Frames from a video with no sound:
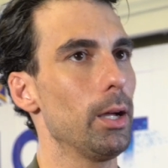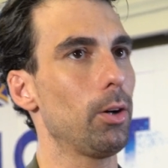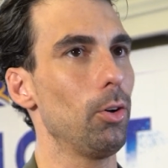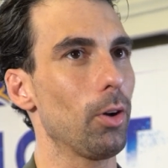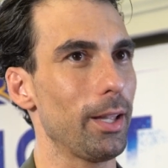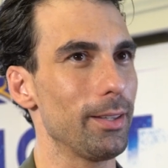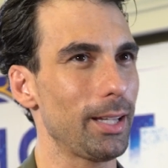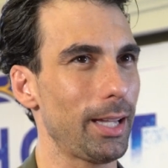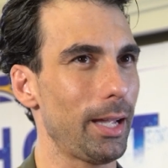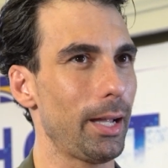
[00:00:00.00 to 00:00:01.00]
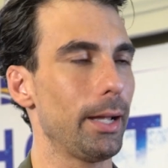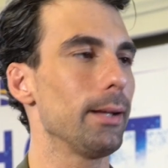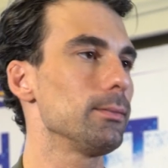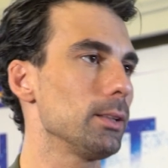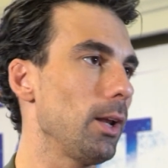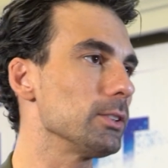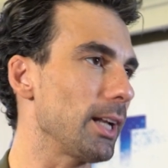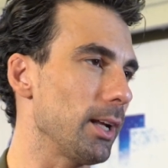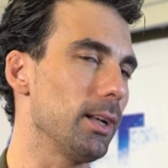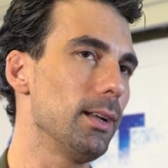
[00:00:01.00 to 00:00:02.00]
con lo que dije, quiero
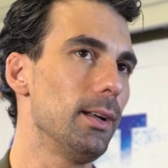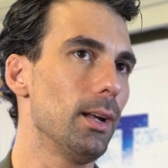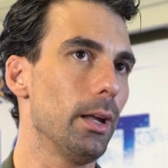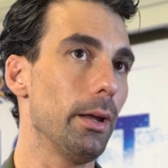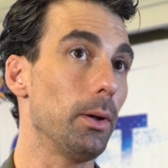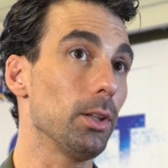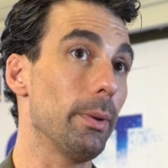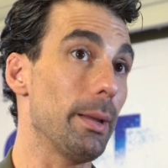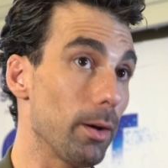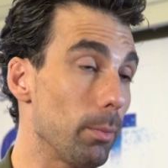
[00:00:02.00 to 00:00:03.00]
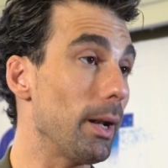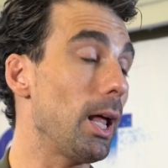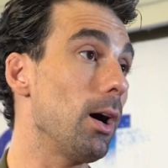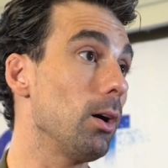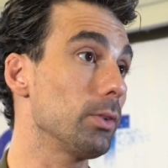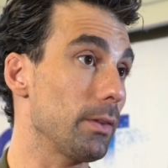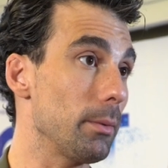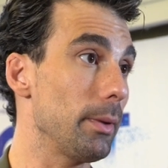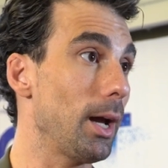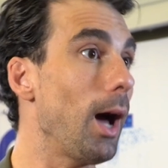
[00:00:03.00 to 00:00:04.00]
estar ahí. Y cuando me llamaron para
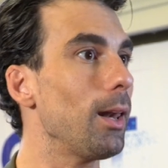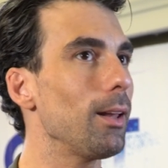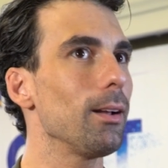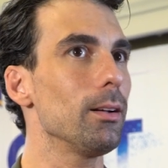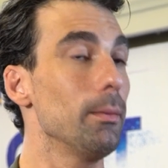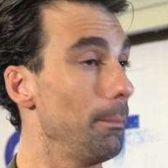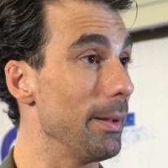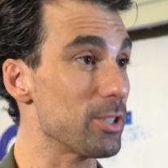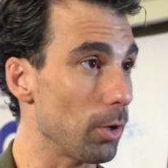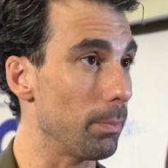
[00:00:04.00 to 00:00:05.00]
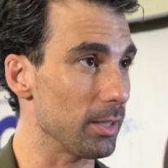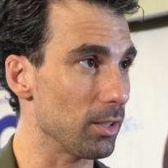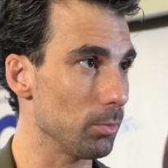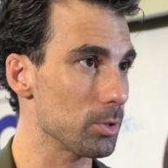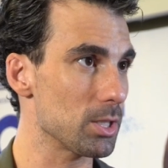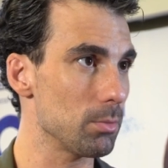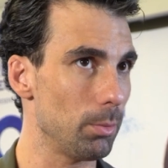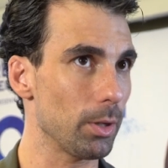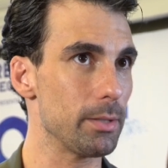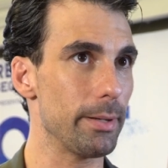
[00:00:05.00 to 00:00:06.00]
ofrecerme Carl, me sorprendió muchísimo
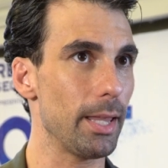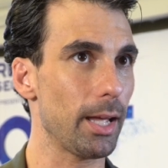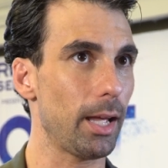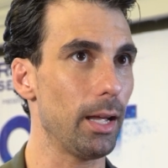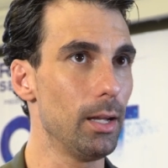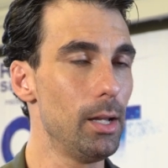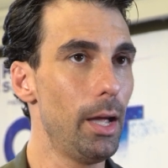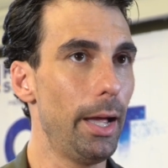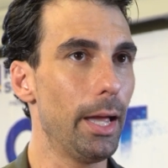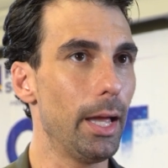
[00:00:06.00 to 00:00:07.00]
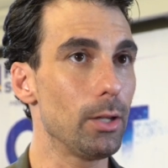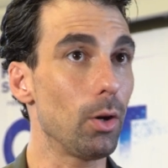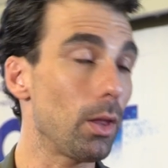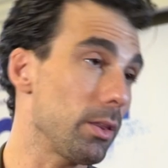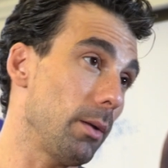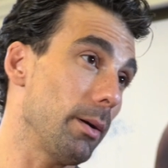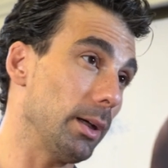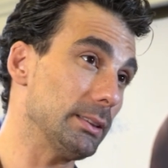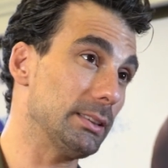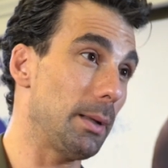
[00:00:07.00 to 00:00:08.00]
porque es verdad que eh, yo
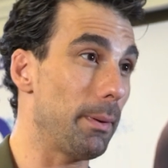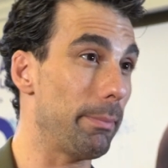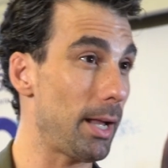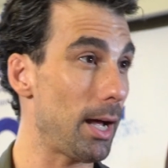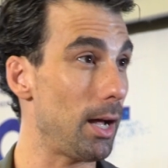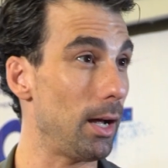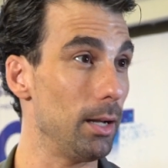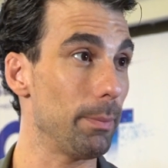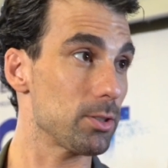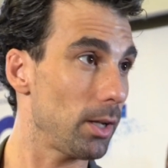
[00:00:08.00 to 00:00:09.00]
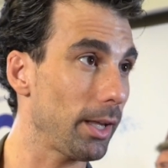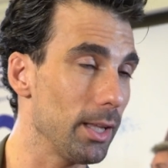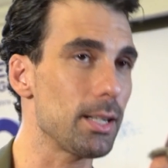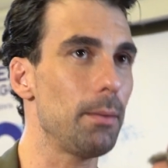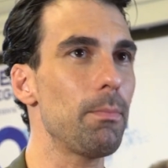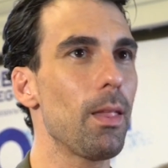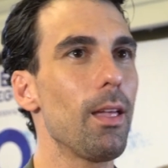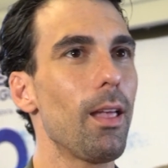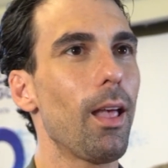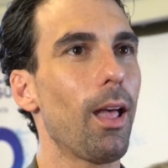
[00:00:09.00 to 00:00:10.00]
audicionaba siempre para el personaje de Sam.
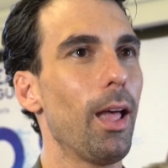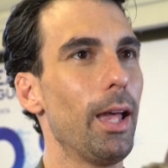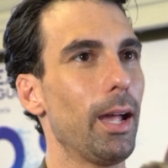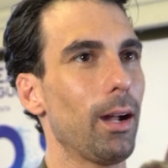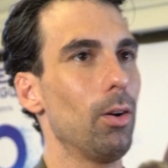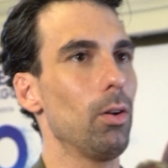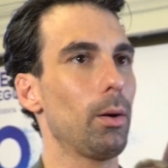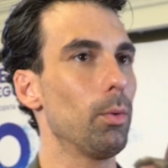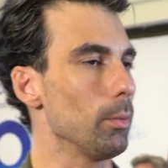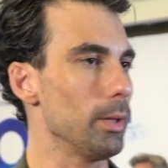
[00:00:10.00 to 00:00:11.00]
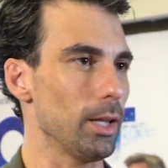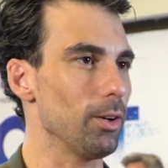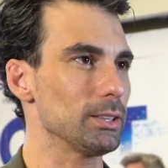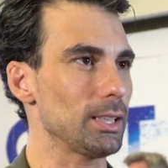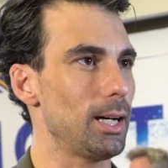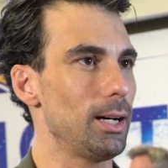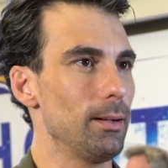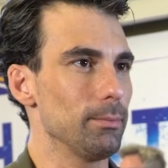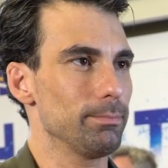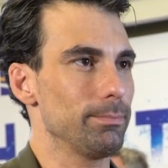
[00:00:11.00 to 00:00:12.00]
Eh, con lo que bueno, me dieron
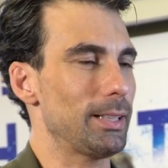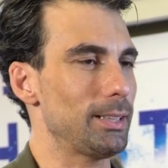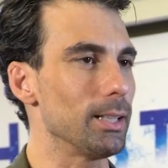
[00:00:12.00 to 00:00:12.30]
esa parte